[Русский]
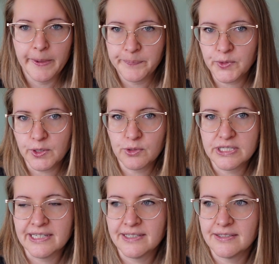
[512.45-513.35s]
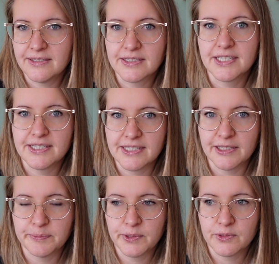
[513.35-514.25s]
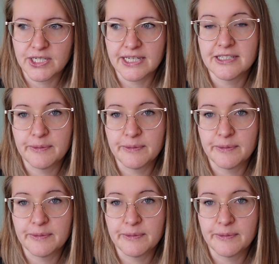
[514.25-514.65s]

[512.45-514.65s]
Ну, такой, знаете, детский сад получается.